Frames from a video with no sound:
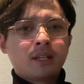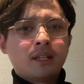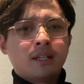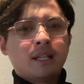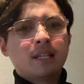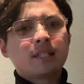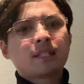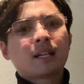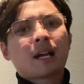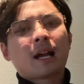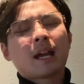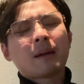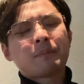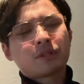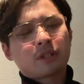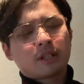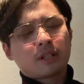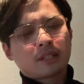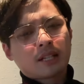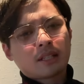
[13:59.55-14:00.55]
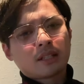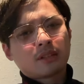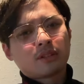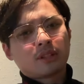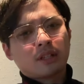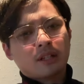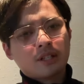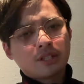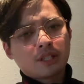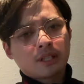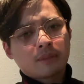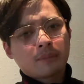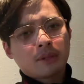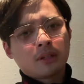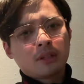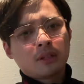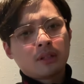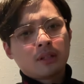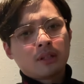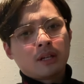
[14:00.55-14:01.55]
人家还不知道他的德行吗？
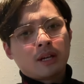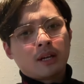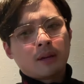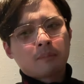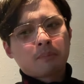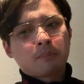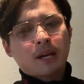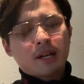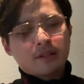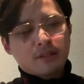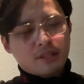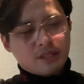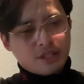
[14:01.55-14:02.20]
啊，巴萨